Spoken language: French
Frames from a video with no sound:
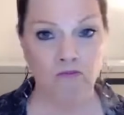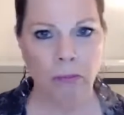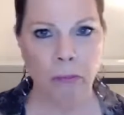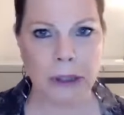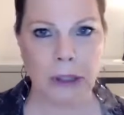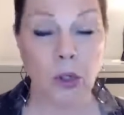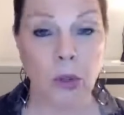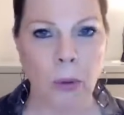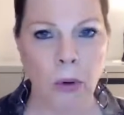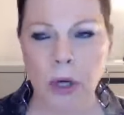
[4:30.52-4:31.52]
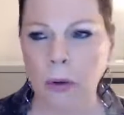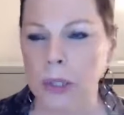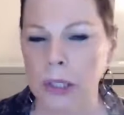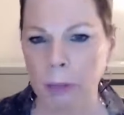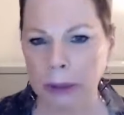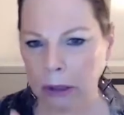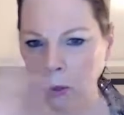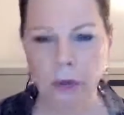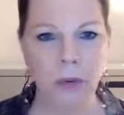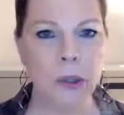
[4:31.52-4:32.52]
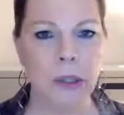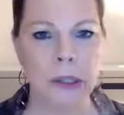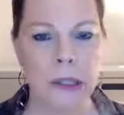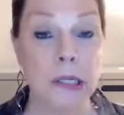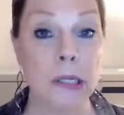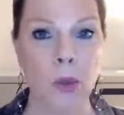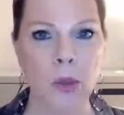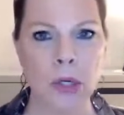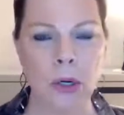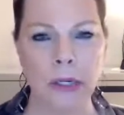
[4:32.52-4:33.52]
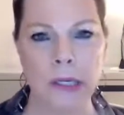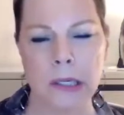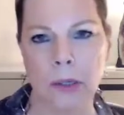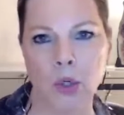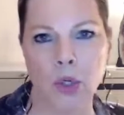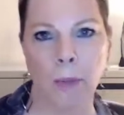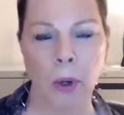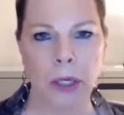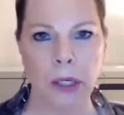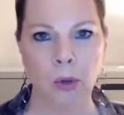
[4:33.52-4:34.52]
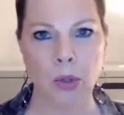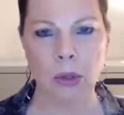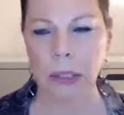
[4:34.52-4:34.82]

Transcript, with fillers: Peut-être que, bon, il y a aussi peut-être au niveau des, sinus, là, les sinus bloqués et tout ça,